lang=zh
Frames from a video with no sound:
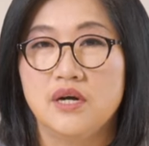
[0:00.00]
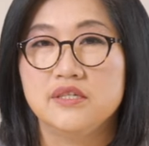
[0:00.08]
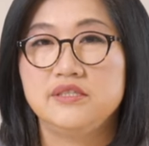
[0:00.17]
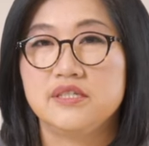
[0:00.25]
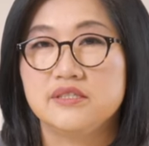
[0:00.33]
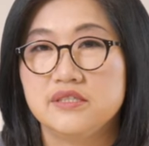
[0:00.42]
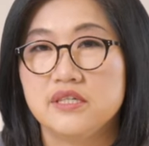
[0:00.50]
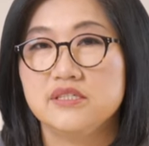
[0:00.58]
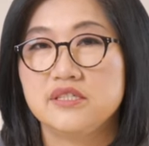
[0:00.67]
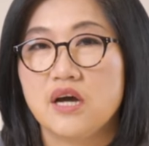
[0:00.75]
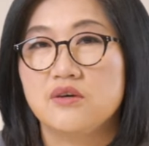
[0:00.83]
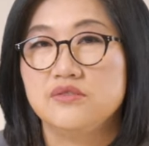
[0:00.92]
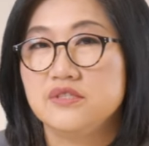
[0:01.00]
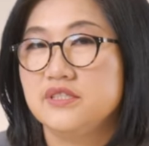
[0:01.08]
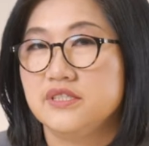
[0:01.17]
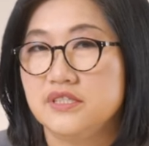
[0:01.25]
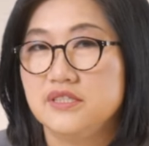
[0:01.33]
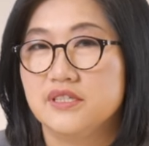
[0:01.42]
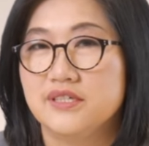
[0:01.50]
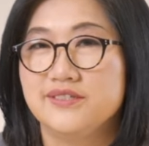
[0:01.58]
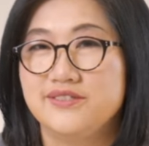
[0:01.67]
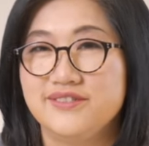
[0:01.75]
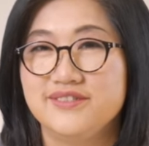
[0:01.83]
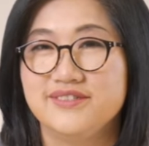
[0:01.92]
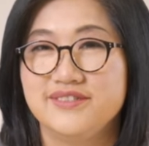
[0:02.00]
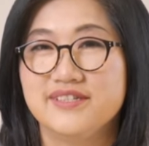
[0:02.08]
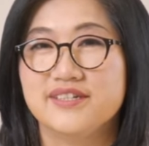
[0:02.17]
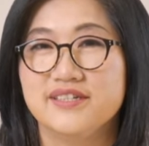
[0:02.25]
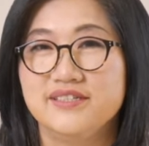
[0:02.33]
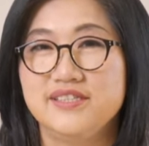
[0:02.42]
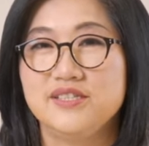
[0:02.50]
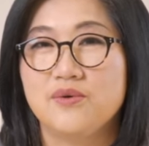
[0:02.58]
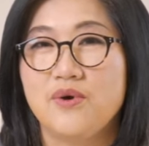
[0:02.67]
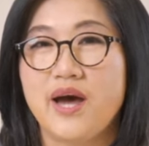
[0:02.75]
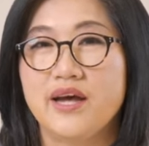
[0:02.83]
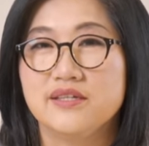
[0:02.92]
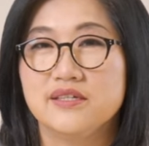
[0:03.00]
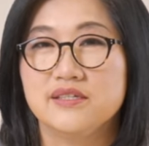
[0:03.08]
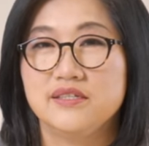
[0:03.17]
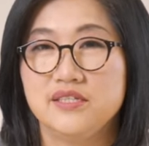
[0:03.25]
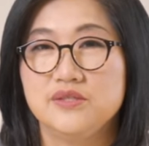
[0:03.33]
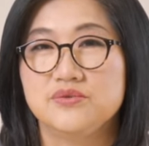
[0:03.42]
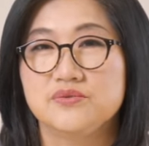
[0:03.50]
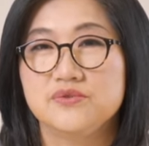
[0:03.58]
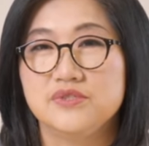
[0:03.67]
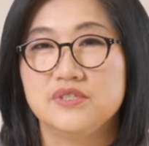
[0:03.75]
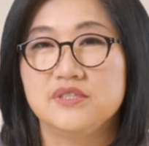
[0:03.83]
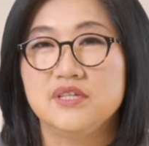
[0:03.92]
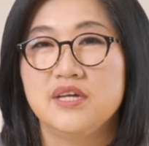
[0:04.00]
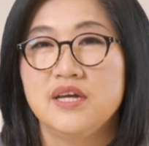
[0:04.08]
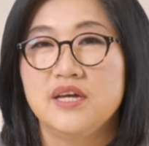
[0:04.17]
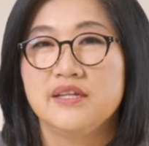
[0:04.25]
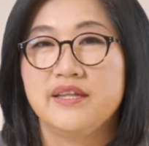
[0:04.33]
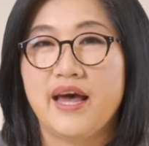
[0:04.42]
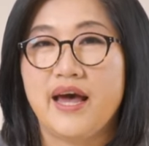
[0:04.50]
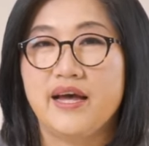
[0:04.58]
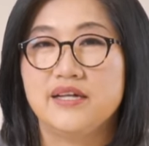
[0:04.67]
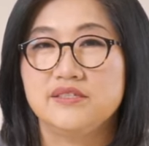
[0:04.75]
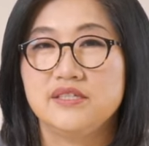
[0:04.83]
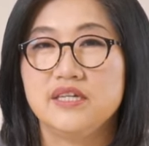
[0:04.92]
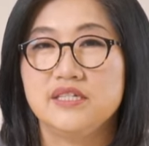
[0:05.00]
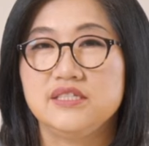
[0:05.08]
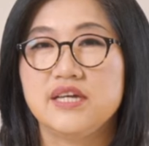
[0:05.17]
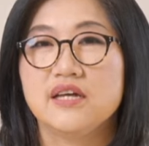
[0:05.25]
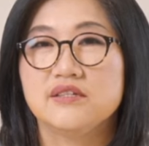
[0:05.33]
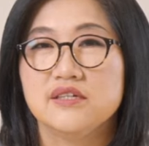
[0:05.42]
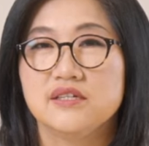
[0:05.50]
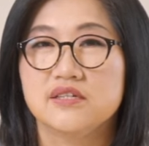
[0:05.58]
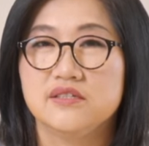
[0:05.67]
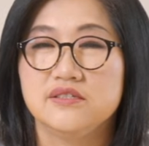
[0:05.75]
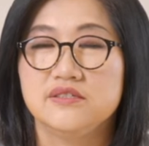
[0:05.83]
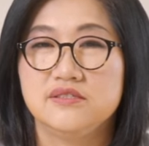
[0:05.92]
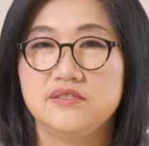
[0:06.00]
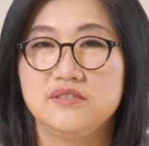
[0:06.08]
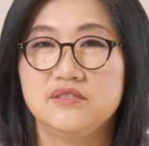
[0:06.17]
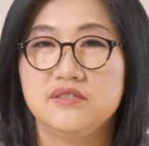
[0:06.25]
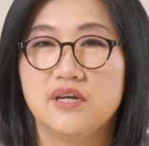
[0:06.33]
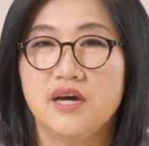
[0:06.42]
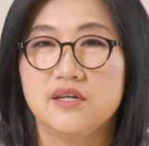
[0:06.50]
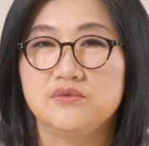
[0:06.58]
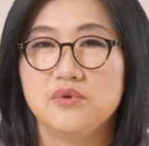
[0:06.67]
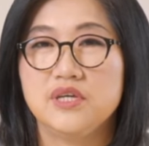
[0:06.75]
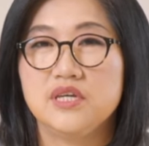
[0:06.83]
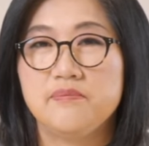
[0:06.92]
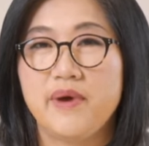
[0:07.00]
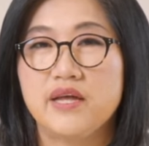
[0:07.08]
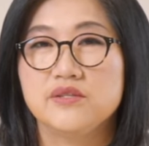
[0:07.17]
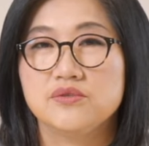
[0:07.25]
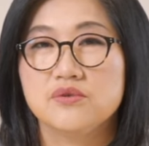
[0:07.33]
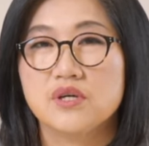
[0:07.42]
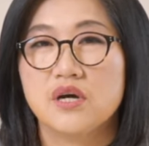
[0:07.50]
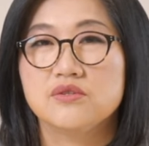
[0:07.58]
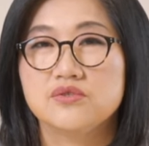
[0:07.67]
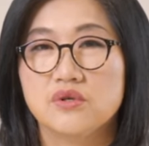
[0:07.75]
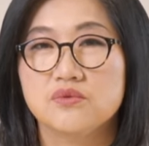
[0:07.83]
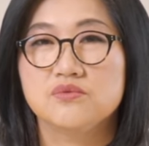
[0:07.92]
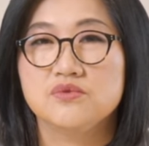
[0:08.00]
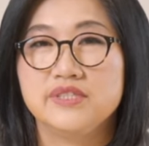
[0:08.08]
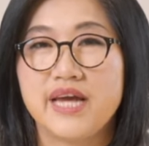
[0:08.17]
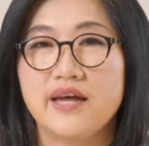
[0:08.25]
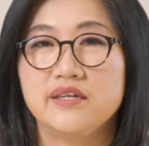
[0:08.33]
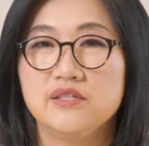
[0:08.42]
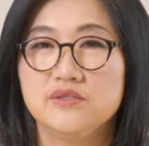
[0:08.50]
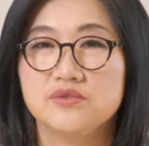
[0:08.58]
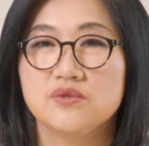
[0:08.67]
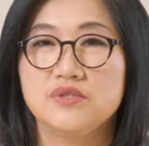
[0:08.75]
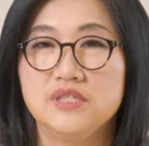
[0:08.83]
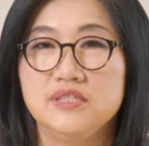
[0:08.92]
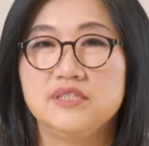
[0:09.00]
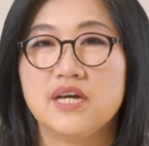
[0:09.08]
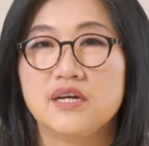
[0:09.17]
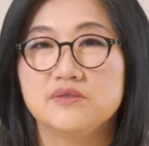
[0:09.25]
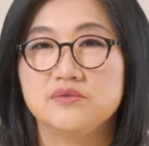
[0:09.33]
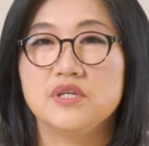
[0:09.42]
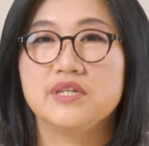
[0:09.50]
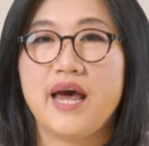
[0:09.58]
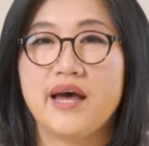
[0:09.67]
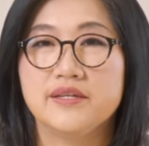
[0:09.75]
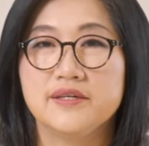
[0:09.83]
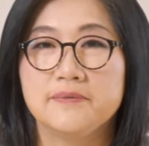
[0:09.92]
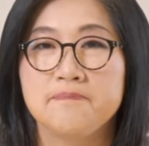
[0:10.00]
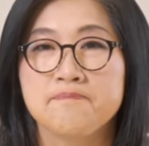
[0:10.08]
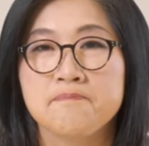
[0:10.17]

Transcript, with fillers: 而且生效日期呢是这个计划的提出日。那这一项呢，可能是呃对一般中高收入家庭中影响最大的。